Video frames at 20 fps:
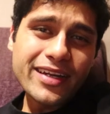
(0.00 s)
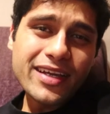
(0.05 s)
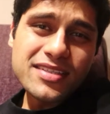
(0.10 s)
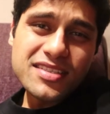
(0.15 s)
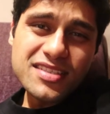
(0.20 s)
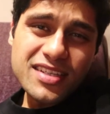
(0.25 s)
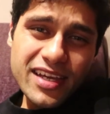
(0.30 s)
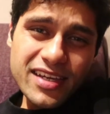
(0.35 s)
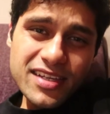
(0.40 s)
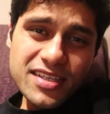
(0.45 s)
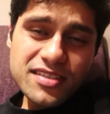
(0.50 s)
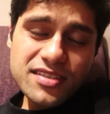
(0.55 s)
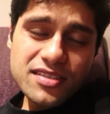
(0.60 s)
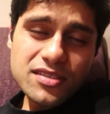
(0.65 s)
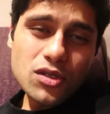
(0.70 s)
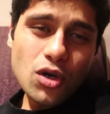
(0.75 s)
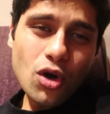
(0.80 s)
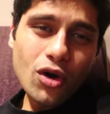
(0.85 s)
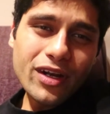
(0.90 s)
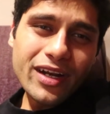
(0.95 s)
इनका साइज़
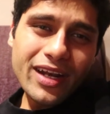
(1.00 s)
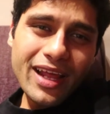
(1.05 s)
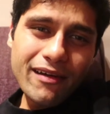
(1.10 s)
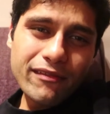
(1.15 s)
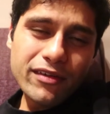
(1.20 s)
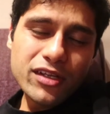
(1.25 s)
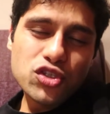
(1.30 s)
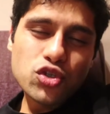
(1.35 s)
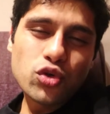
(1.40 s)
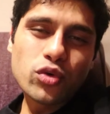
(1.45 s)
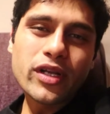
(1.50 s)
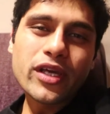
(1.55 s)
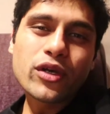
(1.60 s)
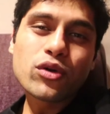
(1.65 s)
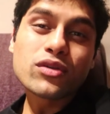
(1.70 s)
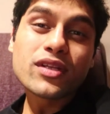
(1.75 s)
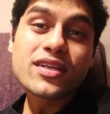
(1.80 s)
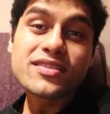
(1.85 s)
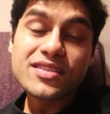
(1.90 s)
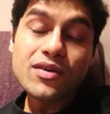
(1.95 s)
ऑन एन एवरेज छोटा ही
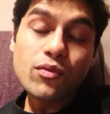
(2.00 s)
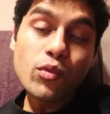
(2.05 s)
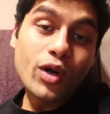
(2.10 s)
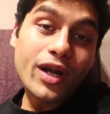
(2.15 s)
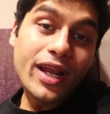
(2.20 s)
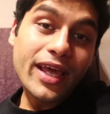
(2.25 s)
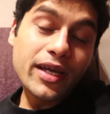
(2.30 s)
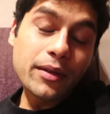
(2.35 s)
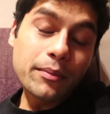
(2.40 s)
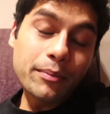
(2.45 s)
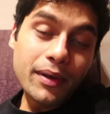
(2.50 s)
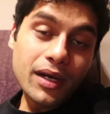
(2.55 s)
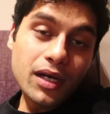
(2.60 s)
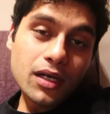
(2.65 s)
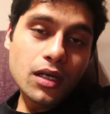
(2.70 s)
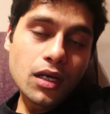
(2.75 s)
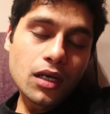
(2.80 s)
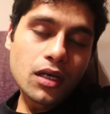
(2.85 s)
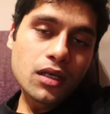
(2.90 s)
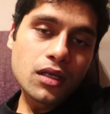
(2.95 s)
होता है समोट लाइक अ
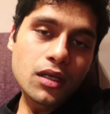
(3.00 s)
पग